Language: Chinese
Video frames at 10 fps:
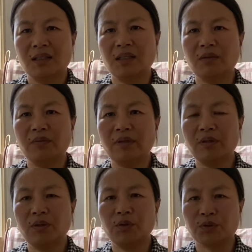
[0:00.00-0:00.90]
因
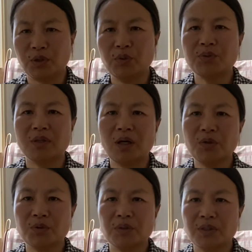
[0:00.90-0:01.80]
为有时候我觉得澳
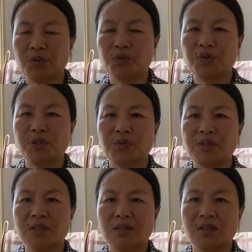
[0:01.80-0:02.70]
洲的这种税收
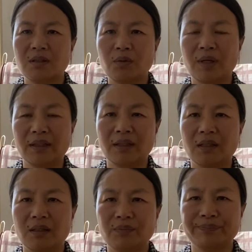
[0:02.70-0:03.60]
政策的话
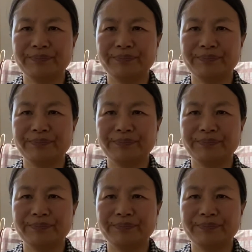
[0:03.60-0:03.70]
呢。